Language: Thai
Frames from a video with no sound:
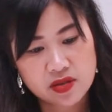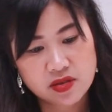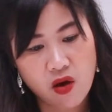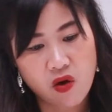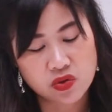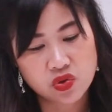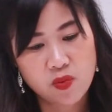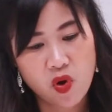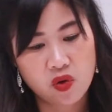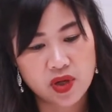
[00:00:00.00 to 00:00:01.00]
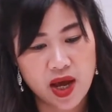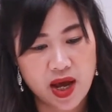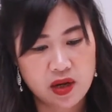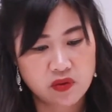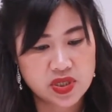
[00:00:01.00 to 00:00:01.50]
2ชั่วโมงนะ
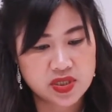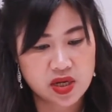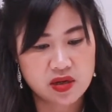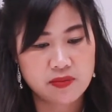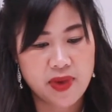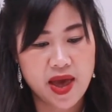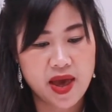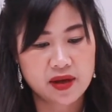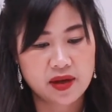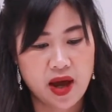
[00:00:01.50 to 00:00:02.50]
คะแล้วดินจะเริ่มแห้ง